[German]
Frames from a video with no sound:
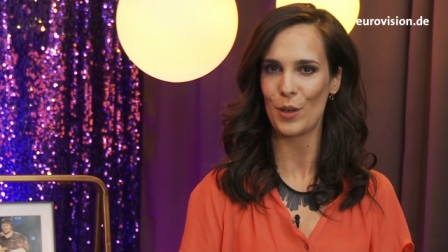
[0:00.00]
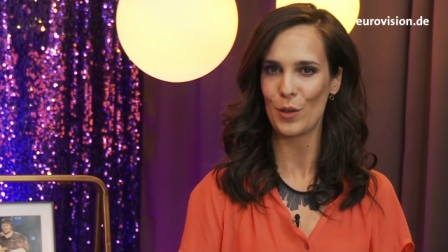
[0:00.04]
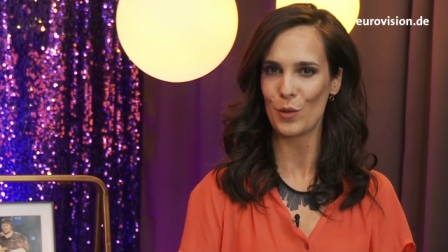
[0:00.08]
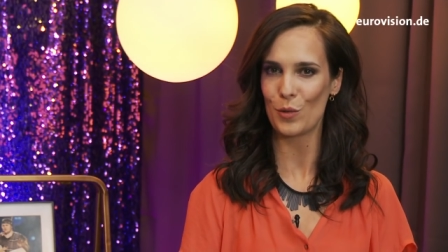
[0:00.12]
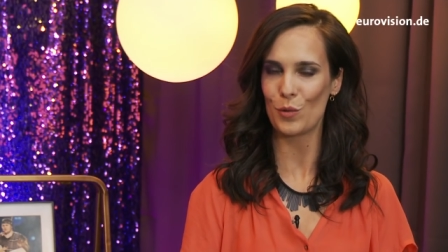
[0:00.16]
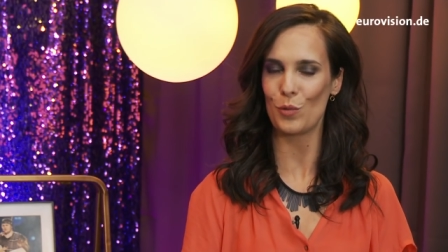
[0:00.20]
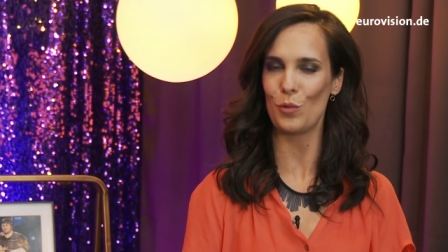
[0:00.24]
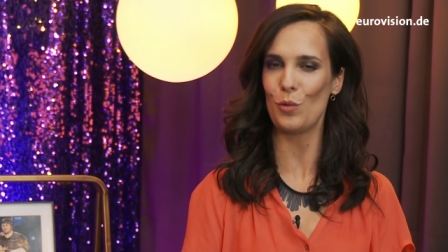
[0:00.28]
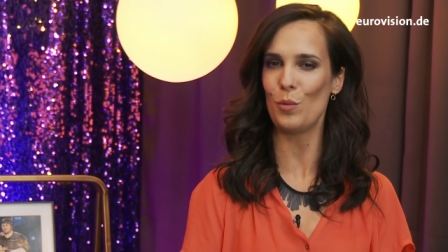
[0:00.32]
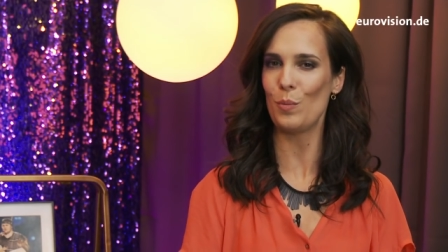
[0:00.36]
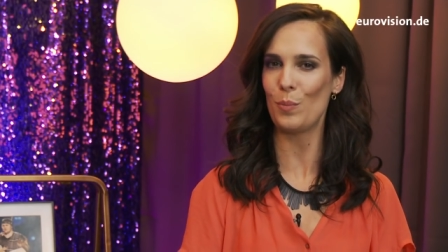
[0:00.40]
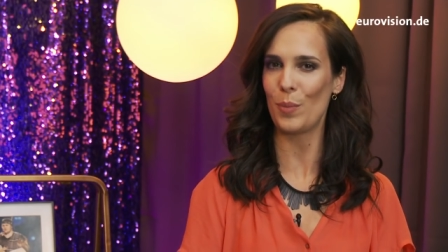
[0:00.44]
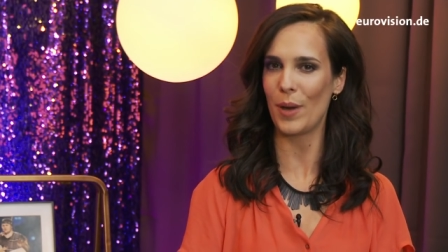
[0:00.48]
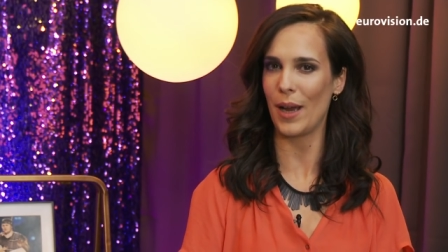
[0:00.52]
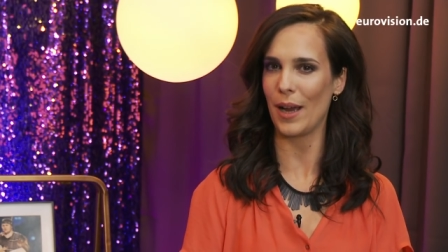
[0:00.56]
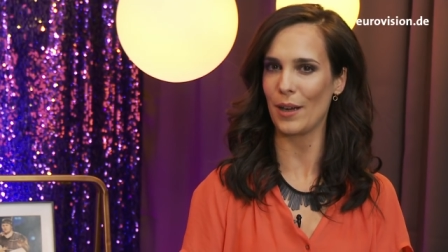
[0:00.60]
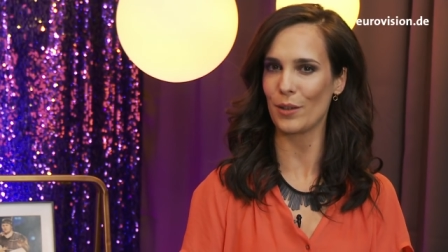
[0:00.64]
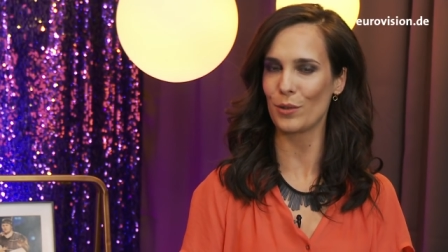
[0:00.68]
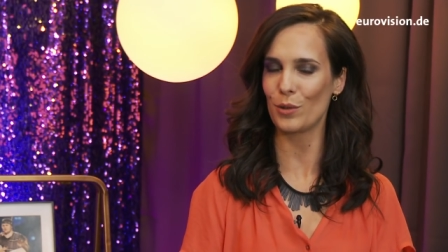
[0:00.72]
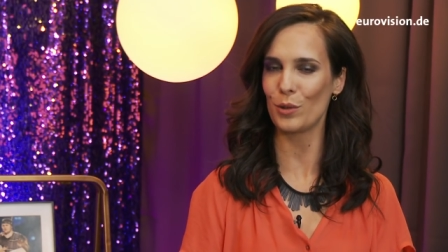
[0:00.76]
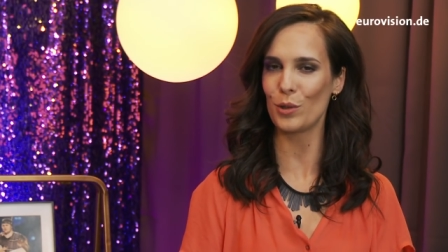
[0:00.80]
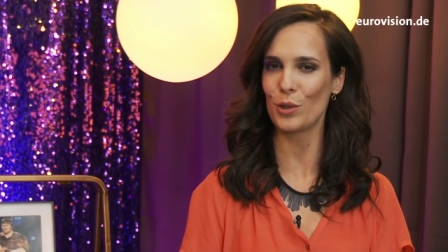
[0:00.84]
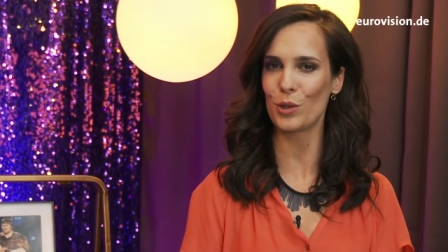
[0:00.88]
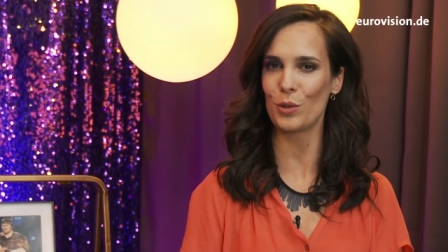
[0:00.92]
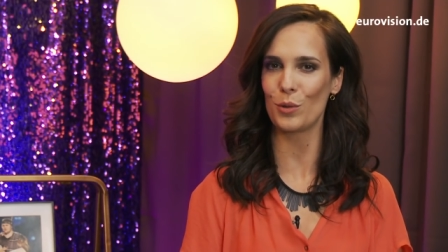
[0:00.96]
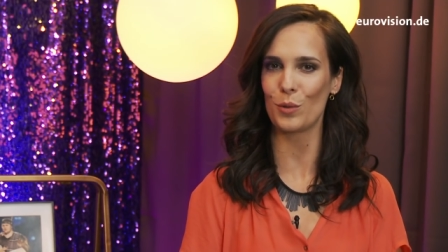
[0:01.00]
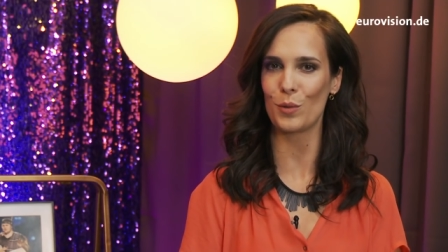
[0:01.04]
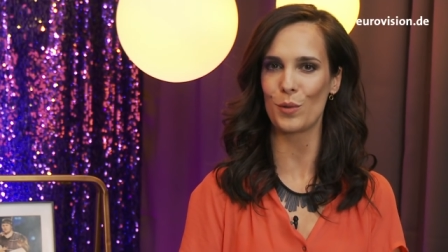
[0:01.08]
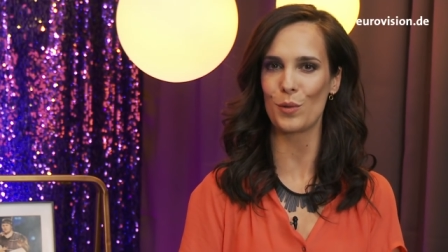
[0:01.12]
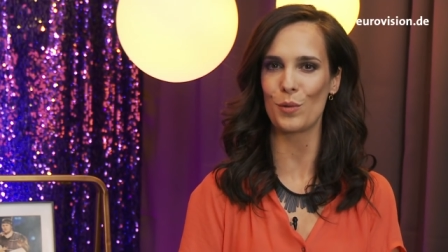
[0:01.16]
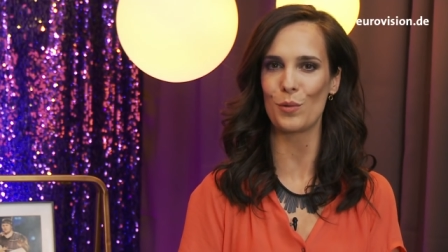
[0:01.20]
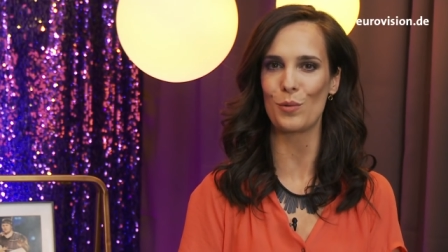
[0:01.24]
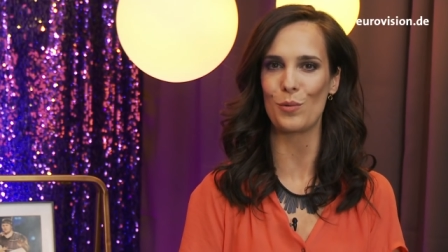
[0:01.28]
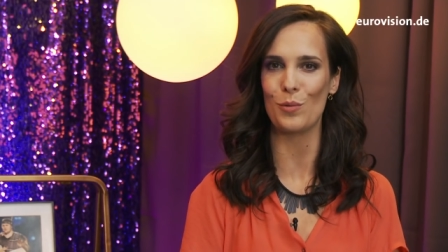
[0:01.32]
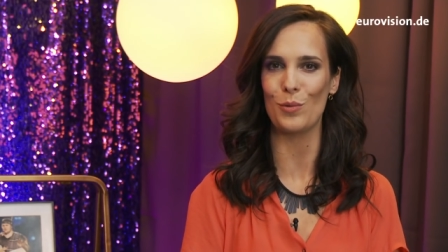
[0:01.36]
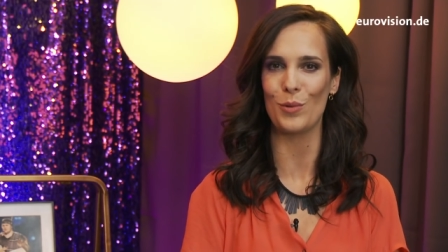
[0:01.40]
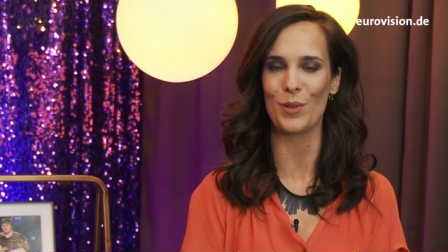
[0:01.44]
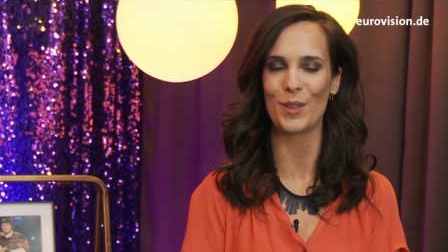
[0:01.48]
So praktisch und
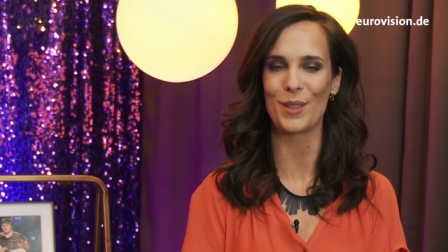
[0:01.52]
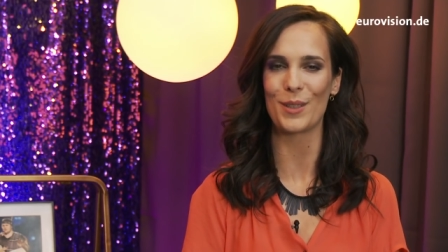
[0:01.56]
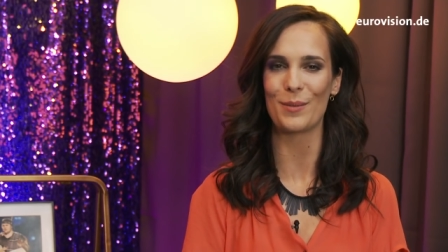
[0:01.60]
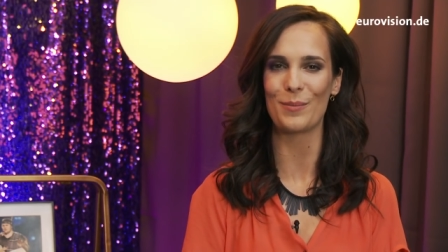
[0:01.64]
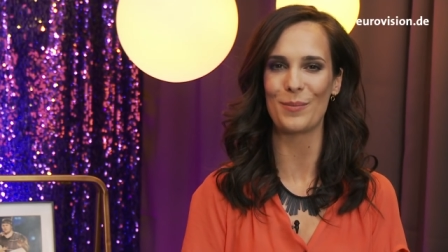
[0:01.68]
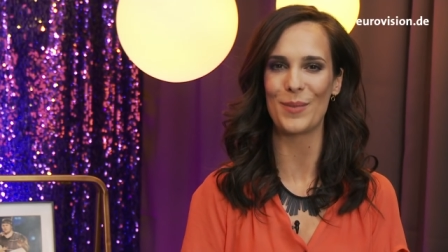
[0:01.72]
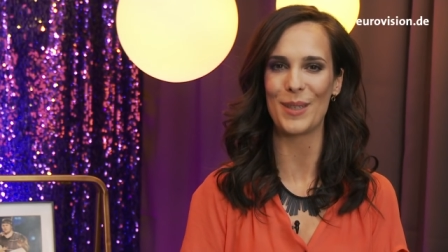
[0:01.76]
so gut.